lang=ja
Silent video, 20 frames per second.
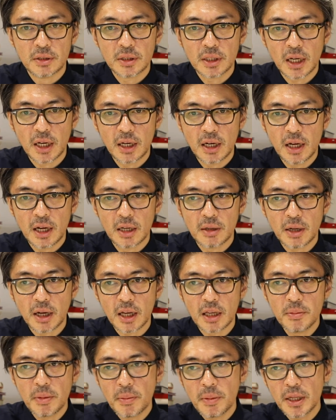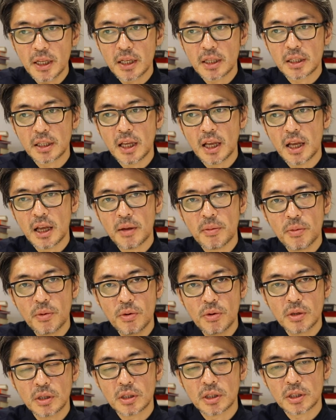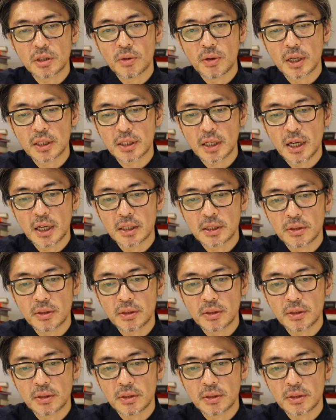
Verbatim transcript: だからなんか今までって多くの人がさ、